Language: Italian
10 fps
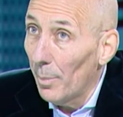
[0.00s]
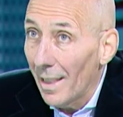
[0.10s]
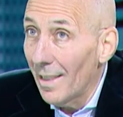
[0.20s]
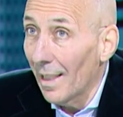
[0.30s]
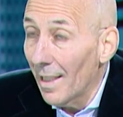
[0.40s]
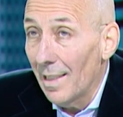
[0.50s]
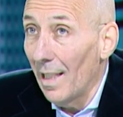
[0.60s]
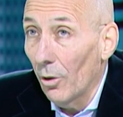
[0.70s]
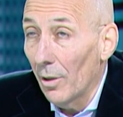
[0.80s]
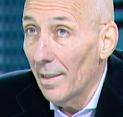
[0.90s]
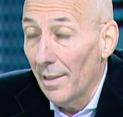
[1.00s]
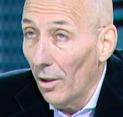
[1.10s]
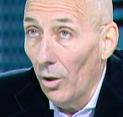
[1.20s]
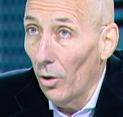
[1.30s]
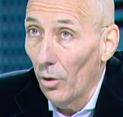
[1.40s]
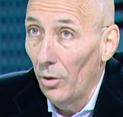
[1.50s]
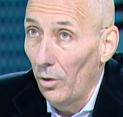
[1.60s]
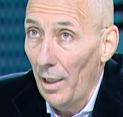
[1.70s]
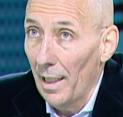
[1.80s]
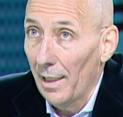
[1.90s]
pensa che sia colesterolo,
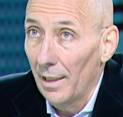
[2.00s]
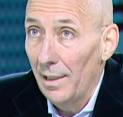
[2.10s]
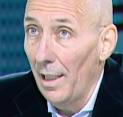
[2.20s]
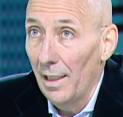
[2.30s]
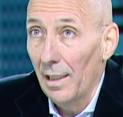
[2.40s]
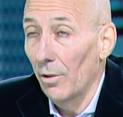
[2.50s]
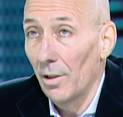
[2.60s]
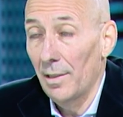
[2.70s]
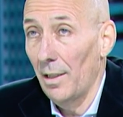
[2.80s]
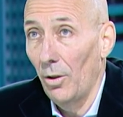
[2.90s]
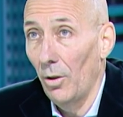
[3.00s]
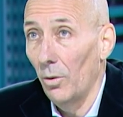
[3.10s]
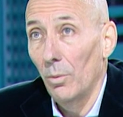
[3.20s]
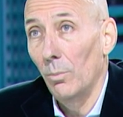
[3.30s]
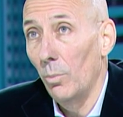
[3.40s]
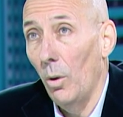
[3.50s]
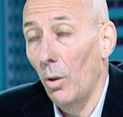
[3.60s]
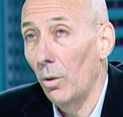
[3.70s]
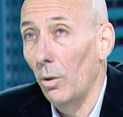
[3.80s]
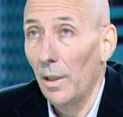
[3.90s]
HDL è colesterolo
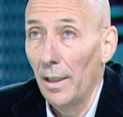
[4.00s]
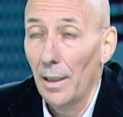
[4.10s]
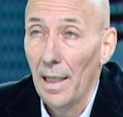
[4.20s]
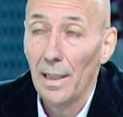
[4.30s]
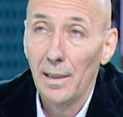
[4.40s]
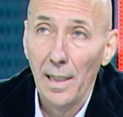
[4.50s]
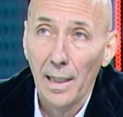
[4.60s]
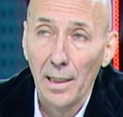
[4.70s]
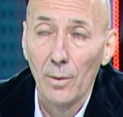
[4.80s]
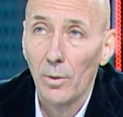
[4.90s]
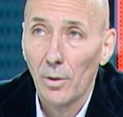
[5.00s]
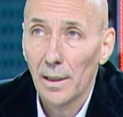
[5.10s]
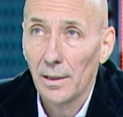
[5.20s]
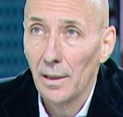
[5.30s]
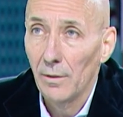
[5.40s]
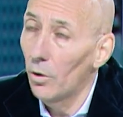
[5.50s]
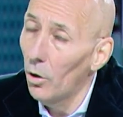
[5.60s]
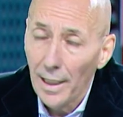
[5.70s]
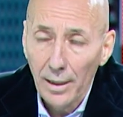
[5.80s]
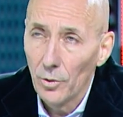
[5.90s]
buono e LDL è quello cattivo,
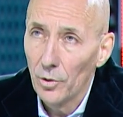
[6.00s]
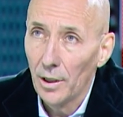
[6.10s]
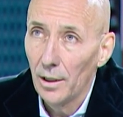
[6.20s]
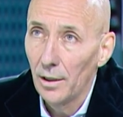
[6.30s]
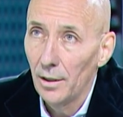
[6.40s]
non è così.